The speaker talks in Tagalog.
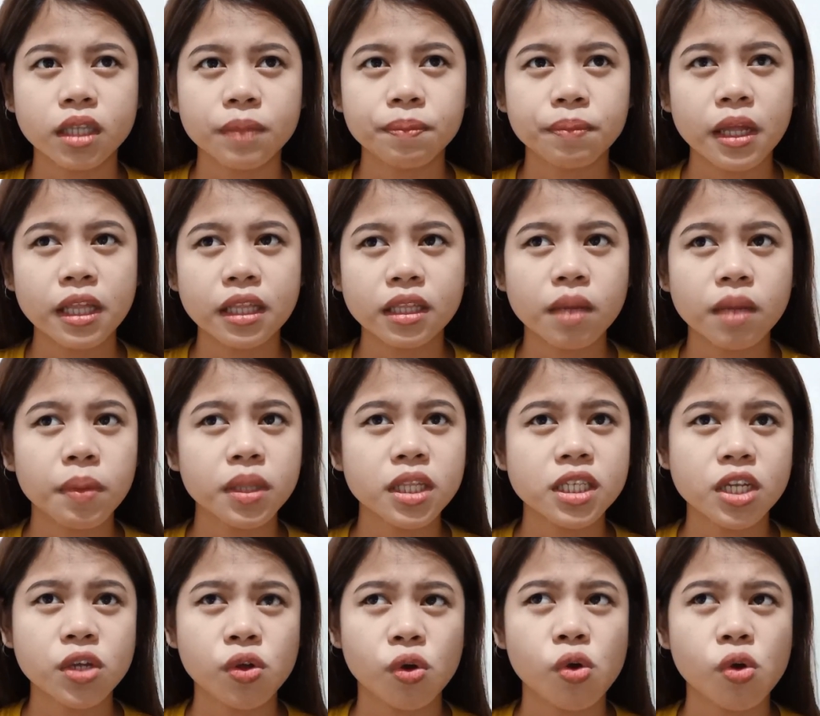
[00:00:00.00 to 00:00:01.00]
Dep
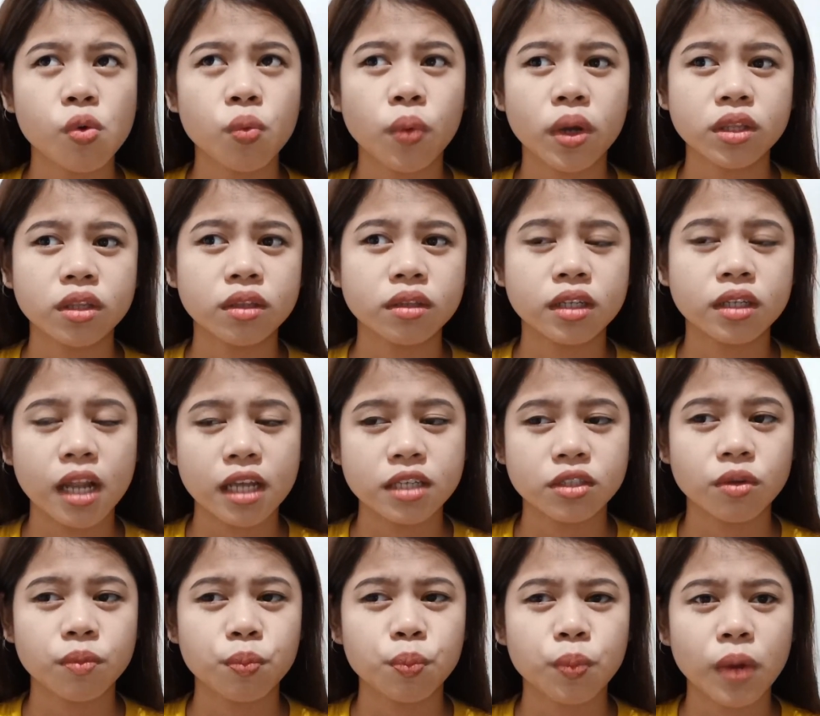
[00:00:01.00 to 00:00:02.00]
depende sa'yo kung one
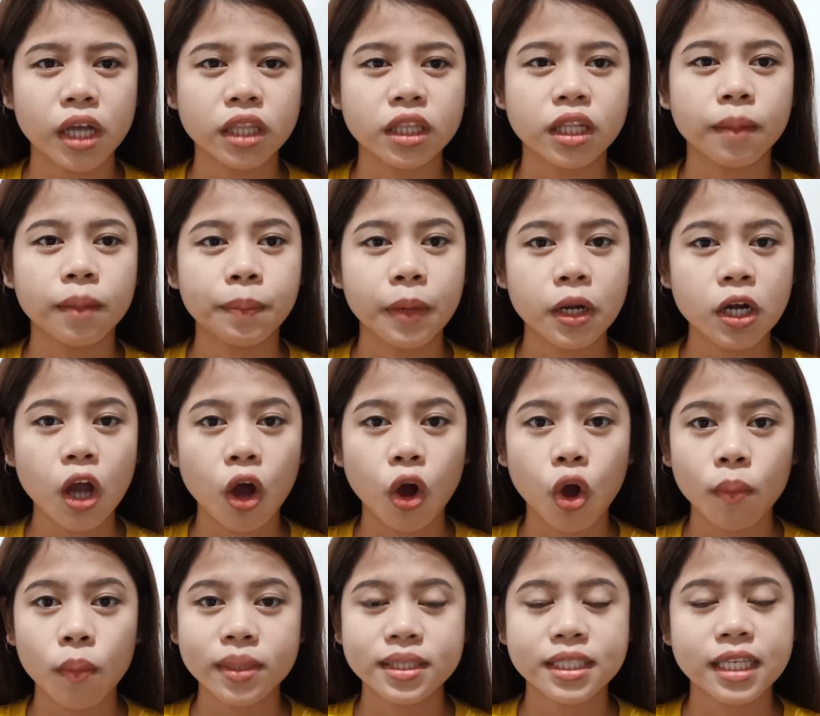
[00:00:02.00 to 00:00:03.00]
glass of bottle. Pero
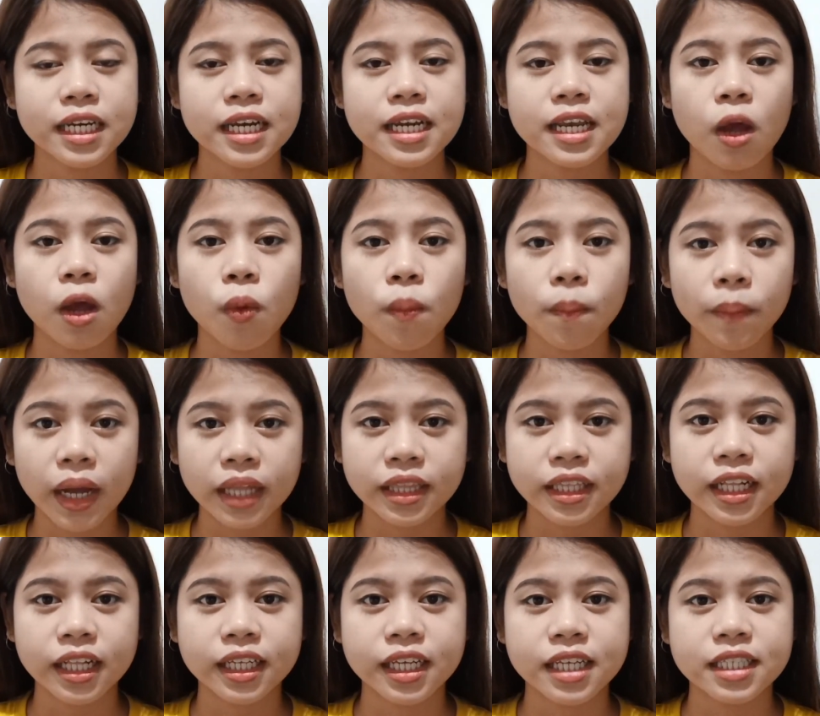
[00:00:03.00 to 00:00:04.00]
ako, may sarili akong
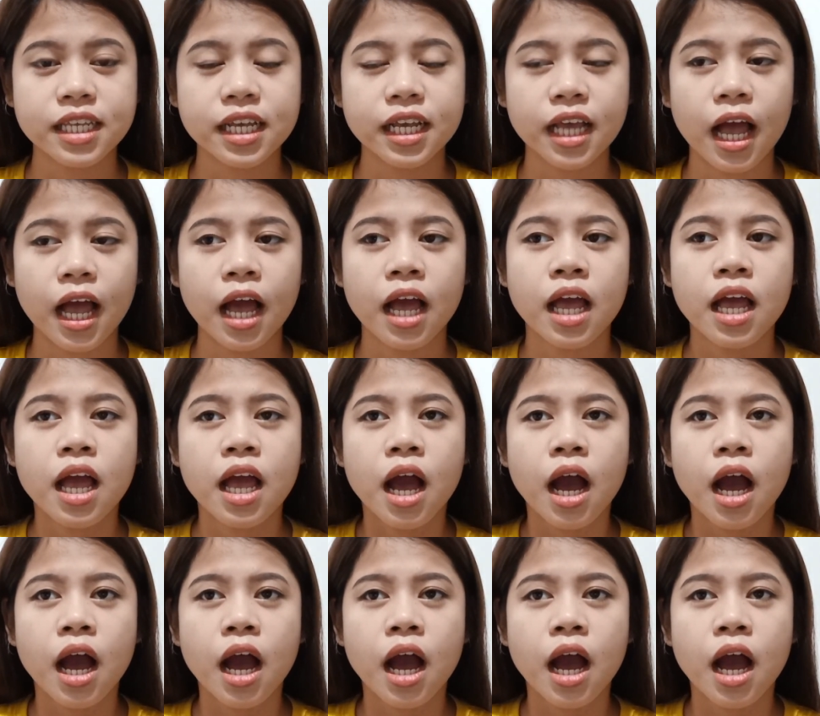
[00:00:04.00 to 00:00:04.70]
bottle kasi nga,